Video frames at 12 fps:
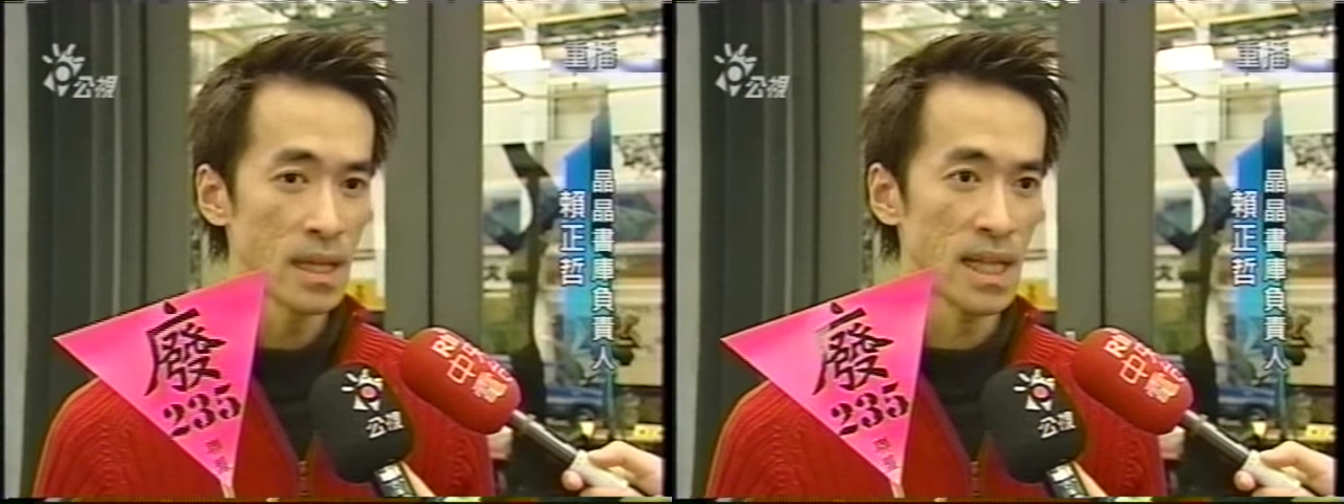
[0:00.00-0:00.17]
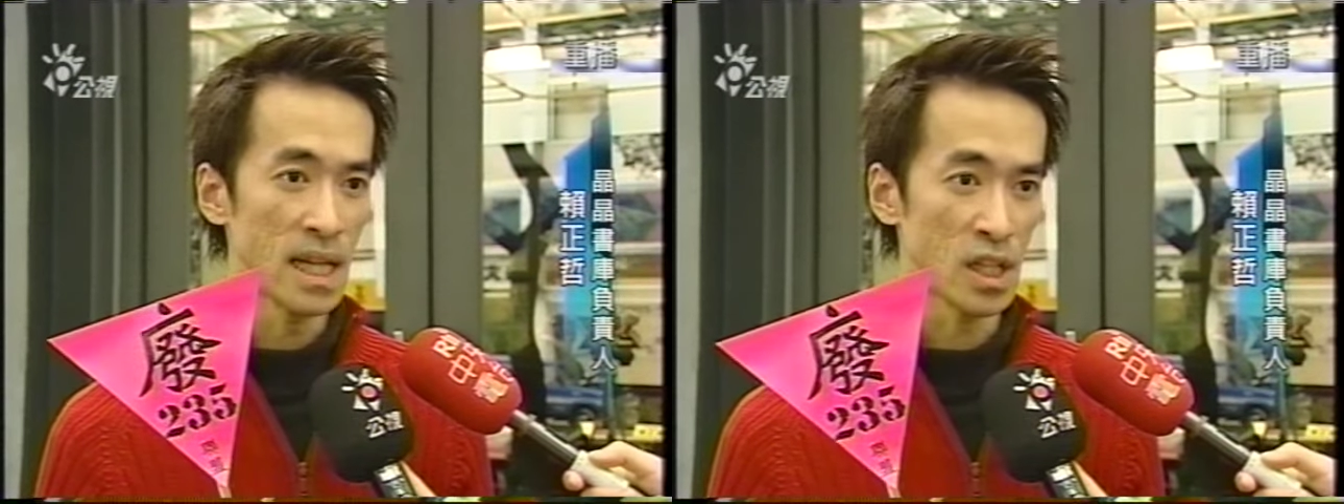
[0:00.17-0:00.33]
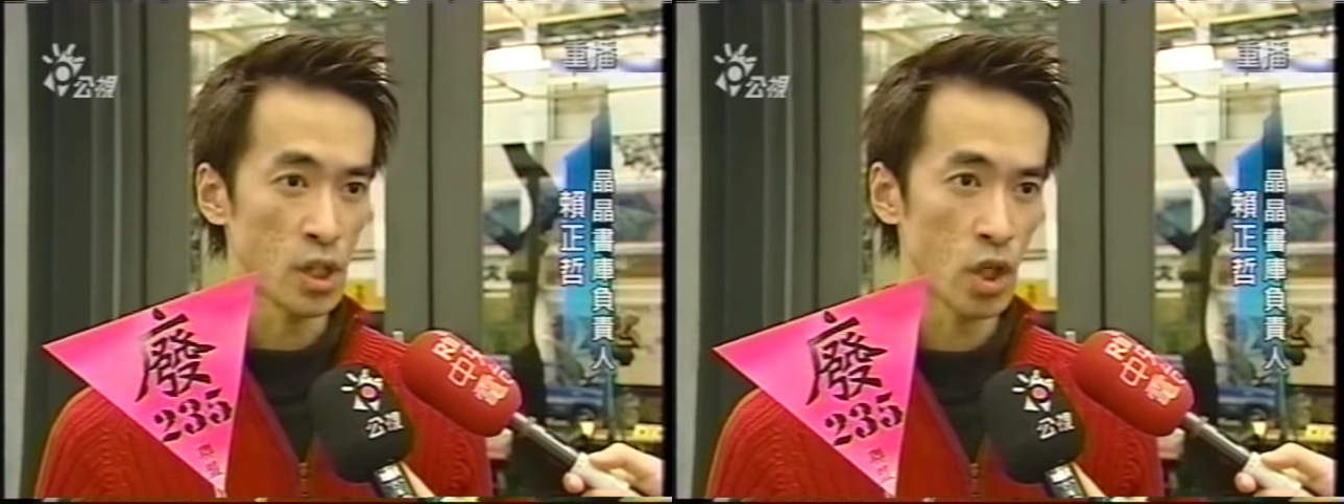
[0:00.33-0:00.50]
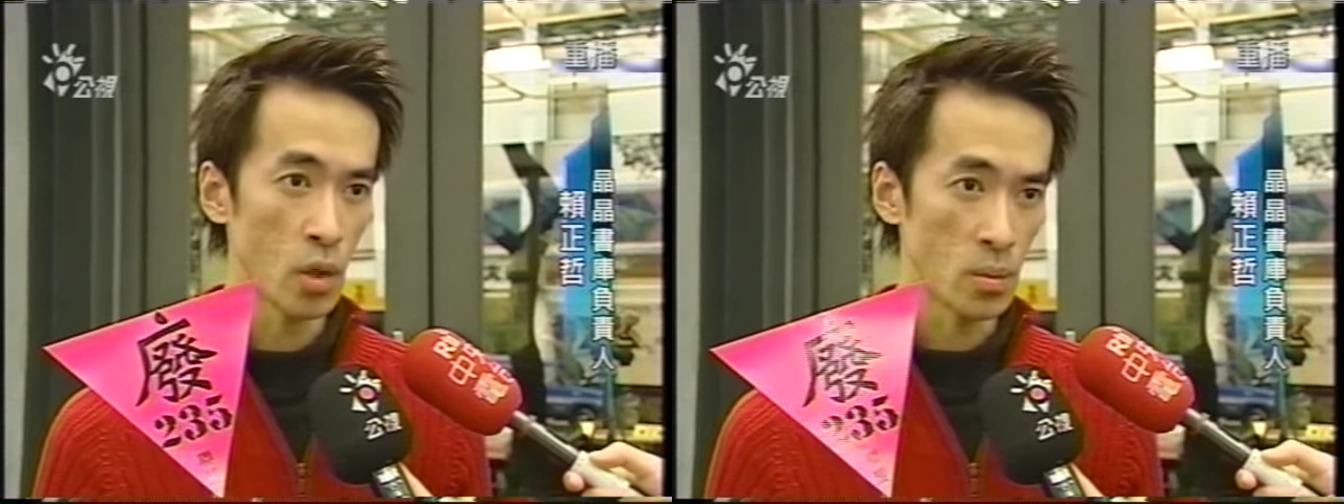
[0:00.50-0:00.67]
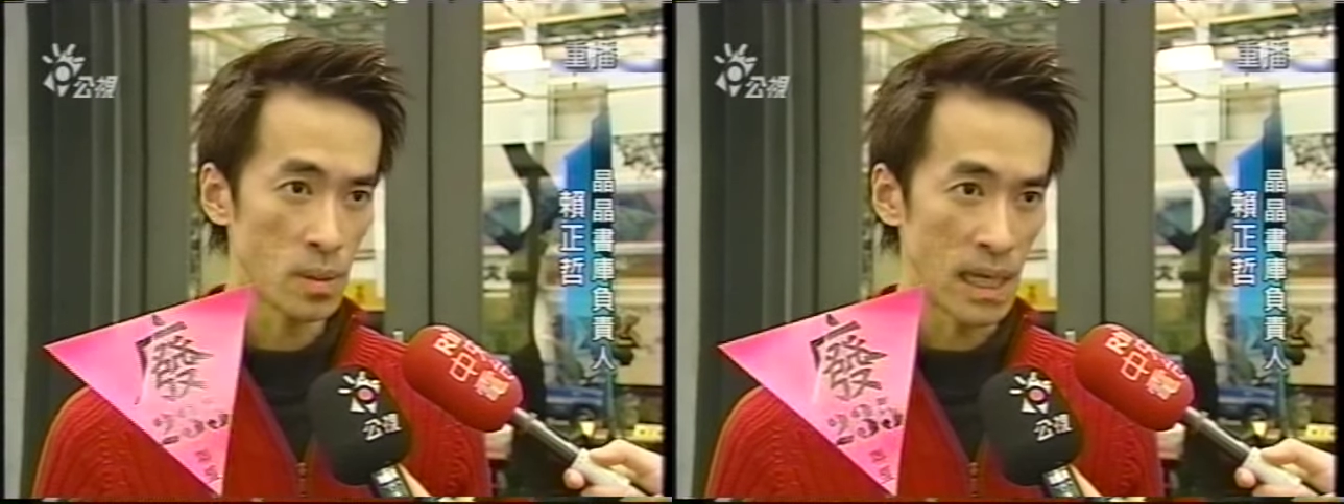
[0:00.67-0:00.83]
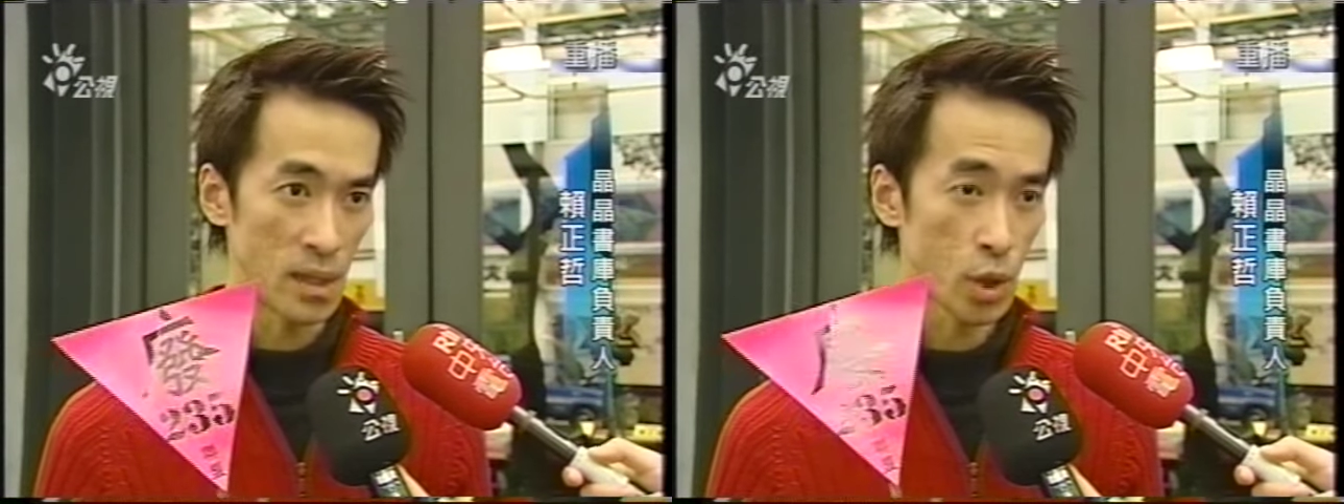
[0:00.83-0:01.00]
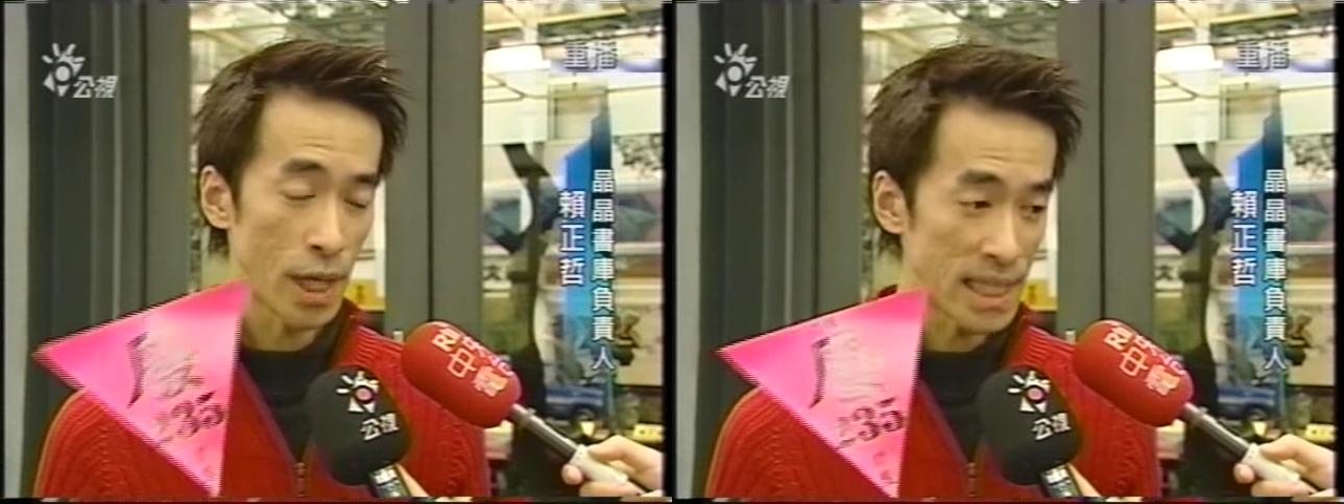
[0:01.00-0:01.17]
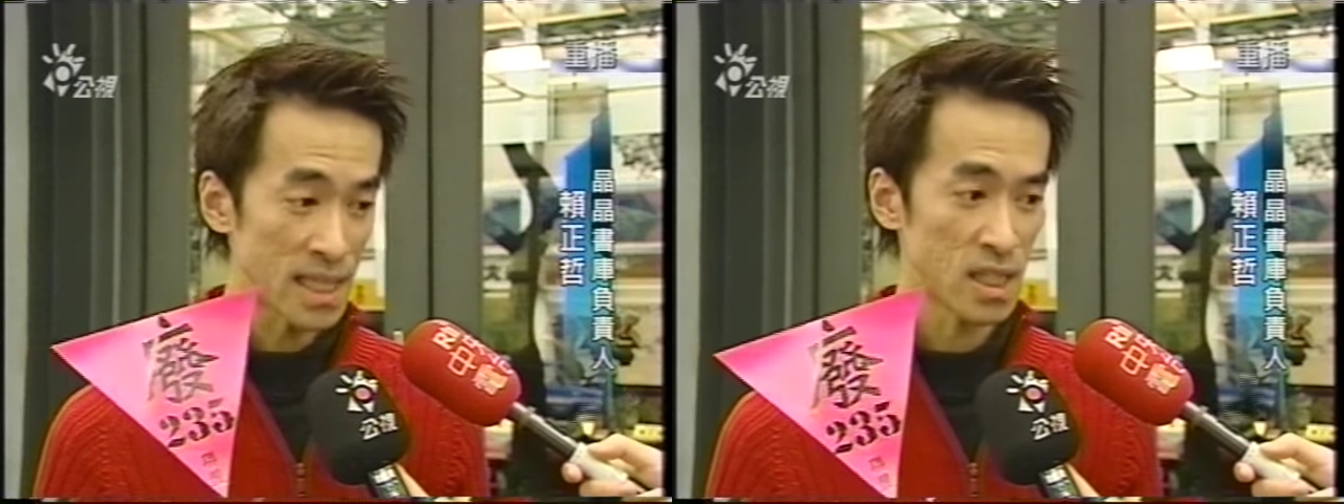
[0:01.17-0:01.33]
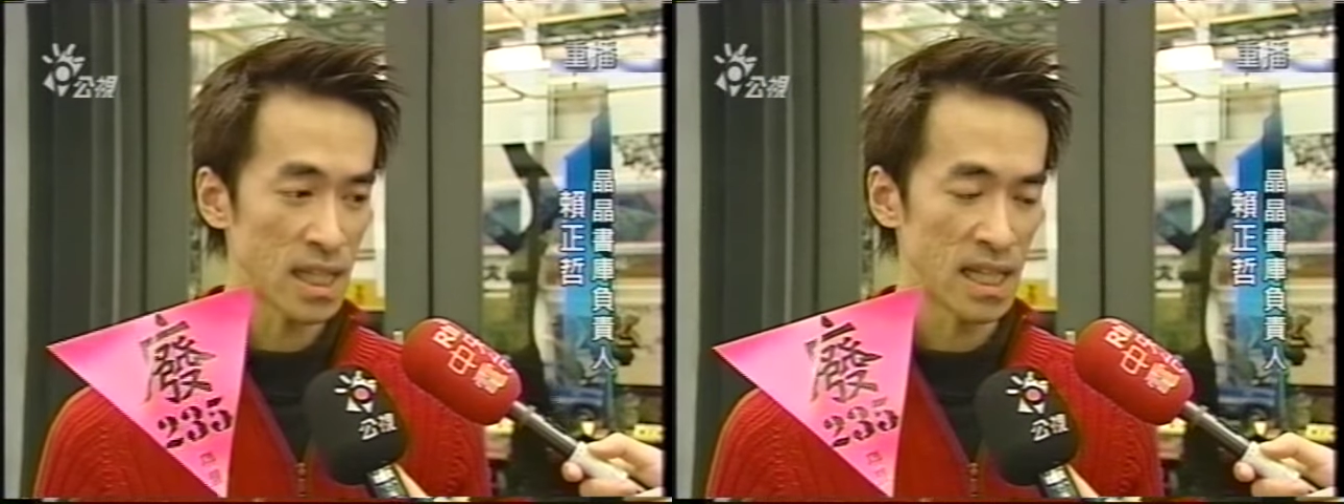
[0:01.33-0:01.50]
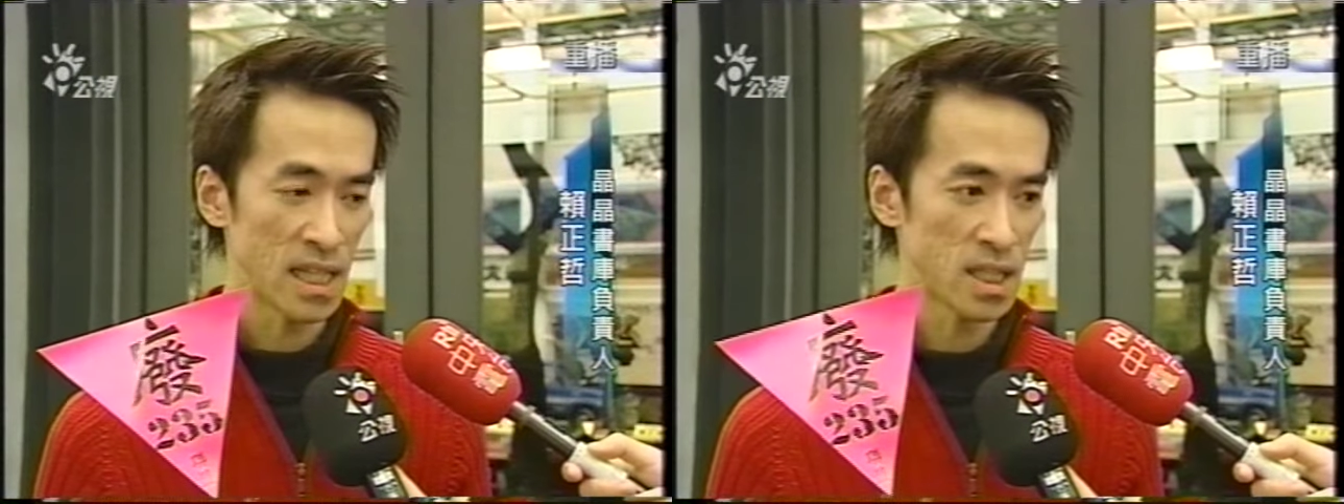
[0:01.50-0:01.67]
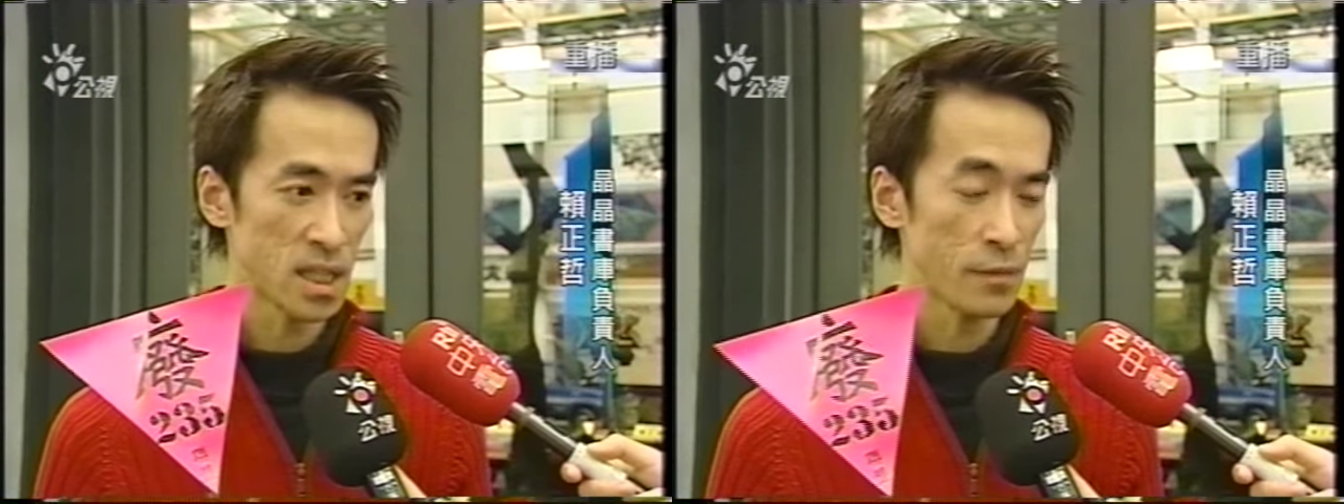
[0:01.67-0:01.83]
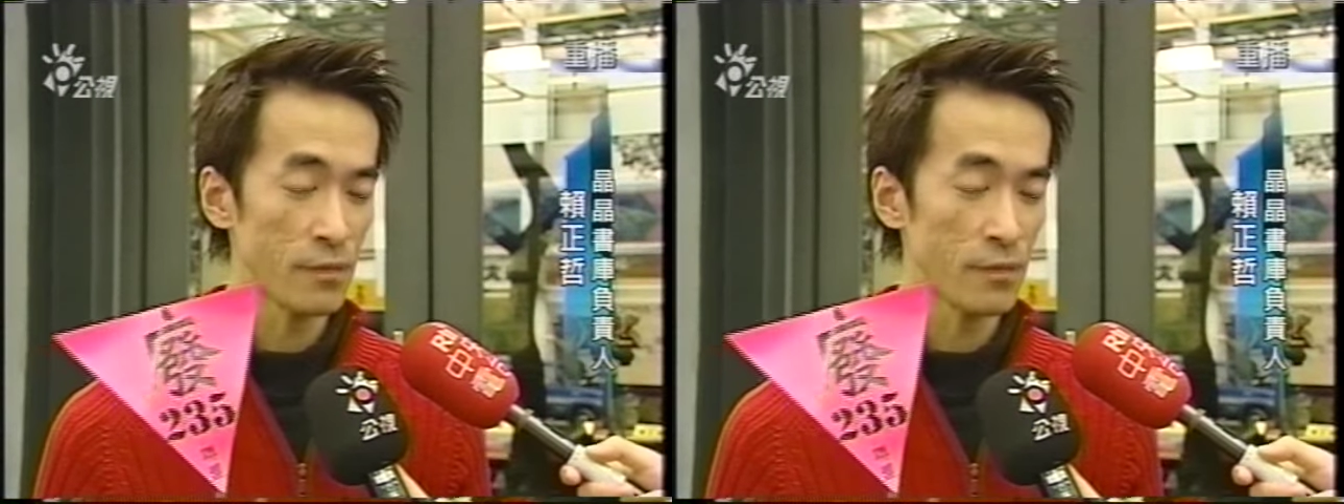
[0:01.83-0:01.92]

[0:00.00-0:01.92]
那你就呃确定这个你是